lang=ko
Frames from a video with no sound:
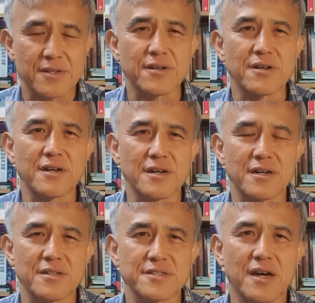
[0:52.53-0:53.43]
그를
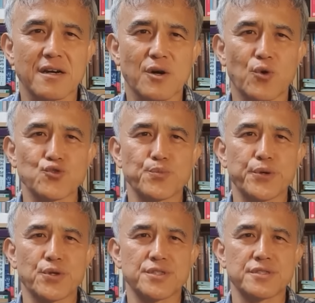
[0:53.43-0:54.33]
제가 아까
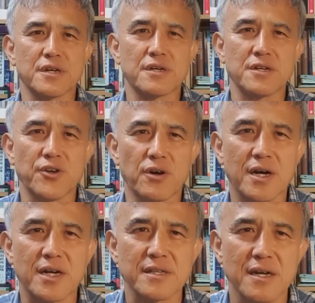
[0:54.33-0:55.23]
홍준표 시장을
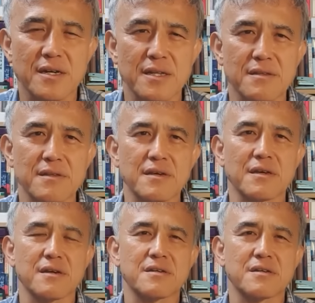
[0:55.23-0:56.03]
영악하다라 그랬는데